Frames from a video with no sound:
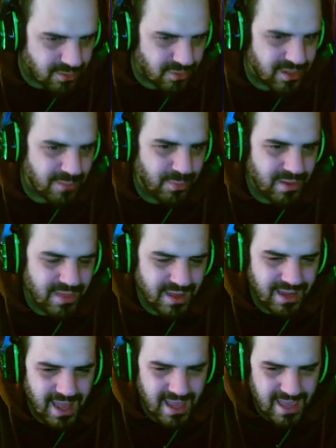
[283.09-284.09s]
o que puede
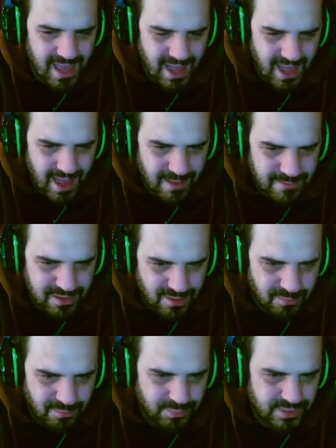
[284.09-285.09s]
que haya
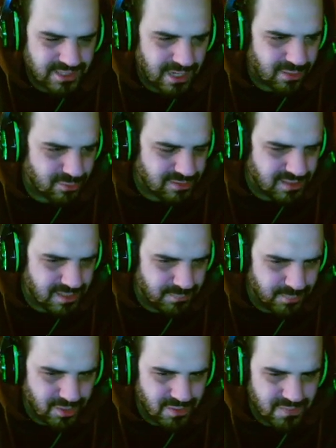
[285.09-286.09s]
habido pues algún
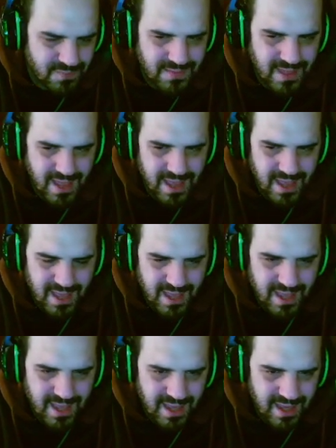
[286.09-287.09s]
tipo
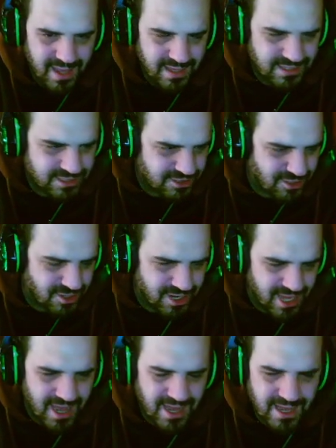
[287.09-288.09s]
de
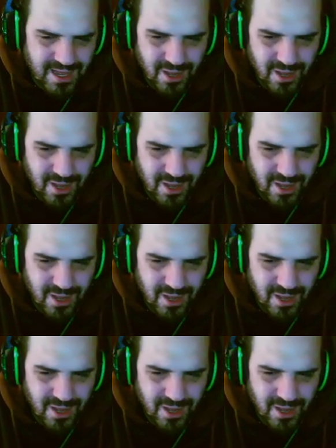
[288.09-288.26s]
historia